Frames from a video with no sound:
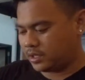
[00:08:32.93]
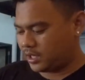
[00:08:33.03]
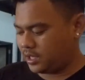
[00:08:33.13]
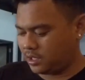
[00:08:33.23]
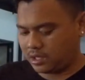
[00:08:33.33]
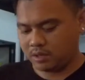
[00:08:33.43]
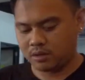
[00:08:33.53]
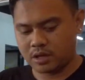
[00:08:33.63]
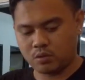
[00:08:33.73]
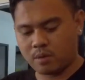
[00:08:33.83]

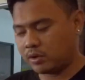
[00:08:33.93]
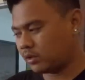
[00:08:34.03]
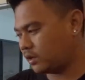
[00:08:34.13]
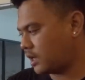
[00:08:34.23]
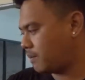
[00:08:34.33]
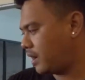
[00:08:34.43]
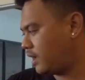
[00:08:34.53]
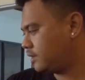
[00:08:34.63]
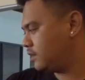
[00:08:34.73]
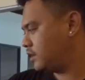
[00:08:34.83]
ini kedua motor
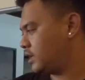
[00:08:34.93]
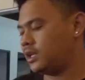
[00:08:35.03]
Trabas